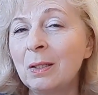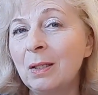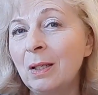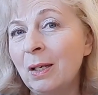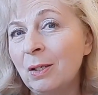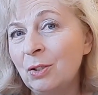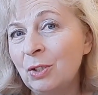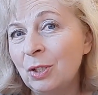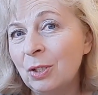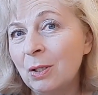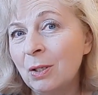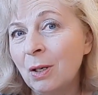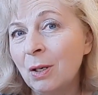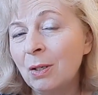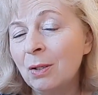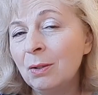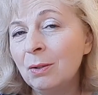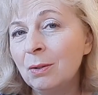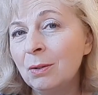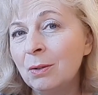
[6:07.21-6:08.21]

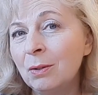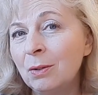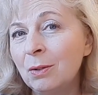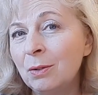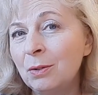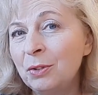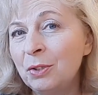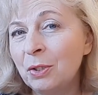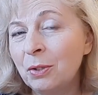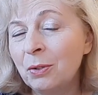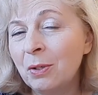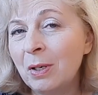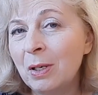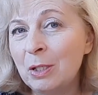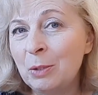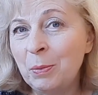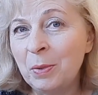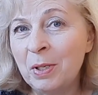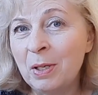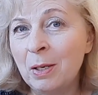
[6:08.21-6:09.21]
Dlaczego
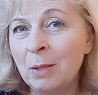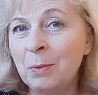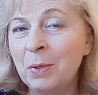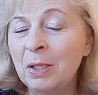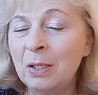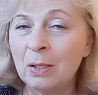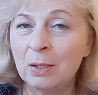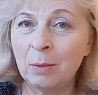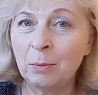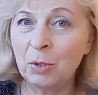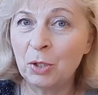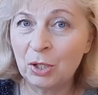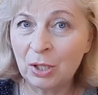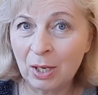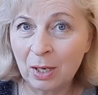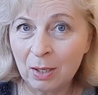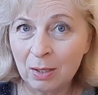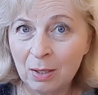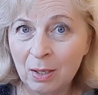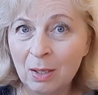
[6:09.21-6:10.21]
ciągle zmienia miejsce
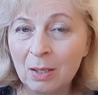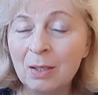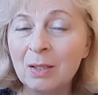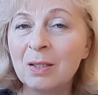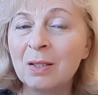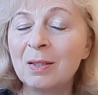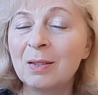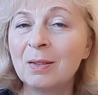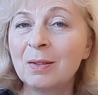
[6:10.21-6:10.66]
zamieszkania?